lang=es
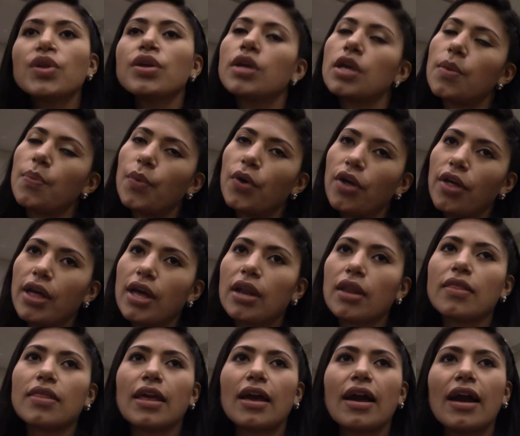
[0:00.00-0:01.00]
y
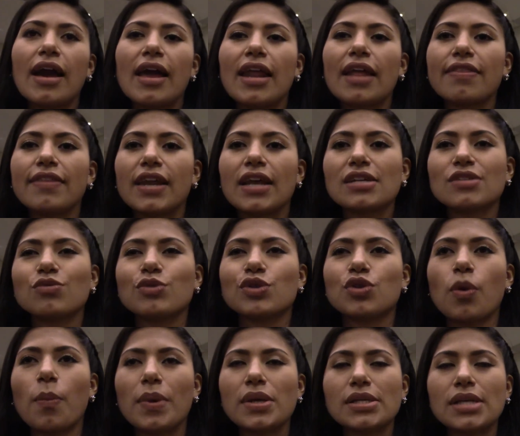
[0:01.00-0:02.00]
poder dejar atrás
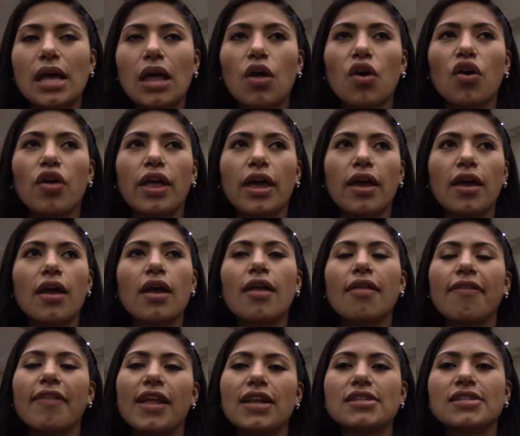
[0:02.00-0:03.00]
nuestro pasado del
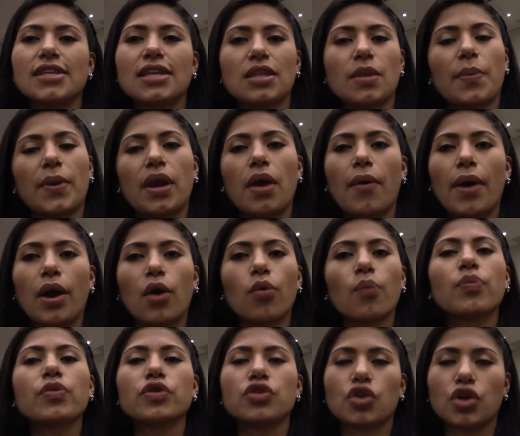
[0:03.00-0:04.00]
7 para abajo.
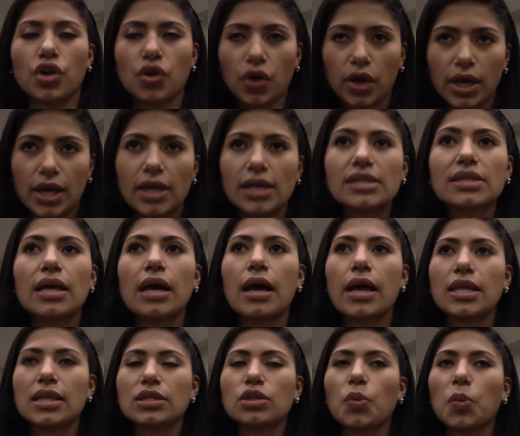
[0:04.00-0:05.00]
Yo creo que
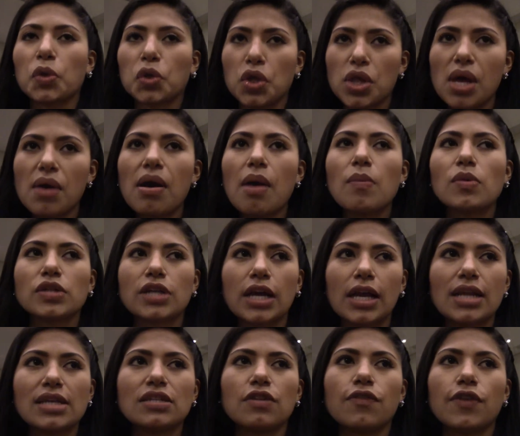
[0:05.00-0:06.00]
esta, en esta oportunidad vamos a
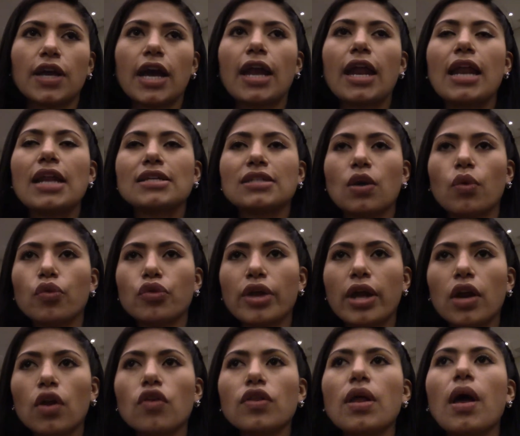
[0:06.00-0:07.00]
clasificar a la
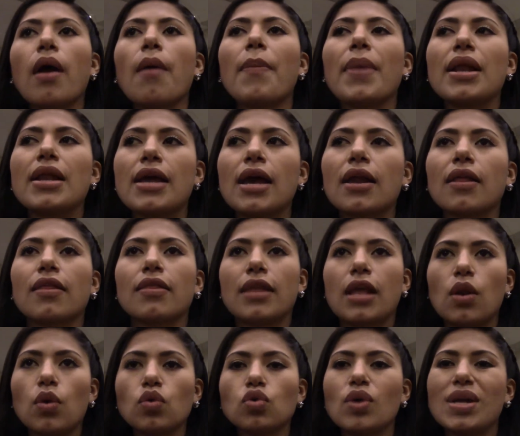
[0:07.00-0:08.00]
segunda ronda a pelear
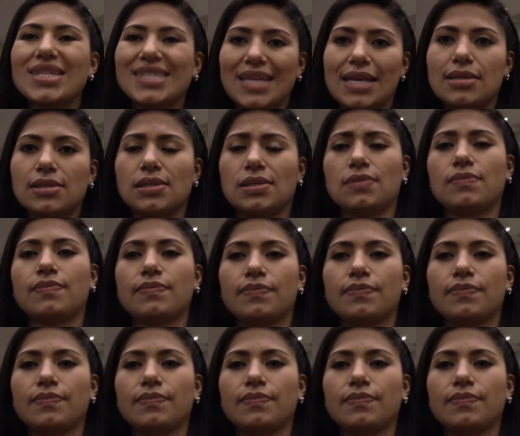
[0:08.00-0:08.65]
del 1 al 6.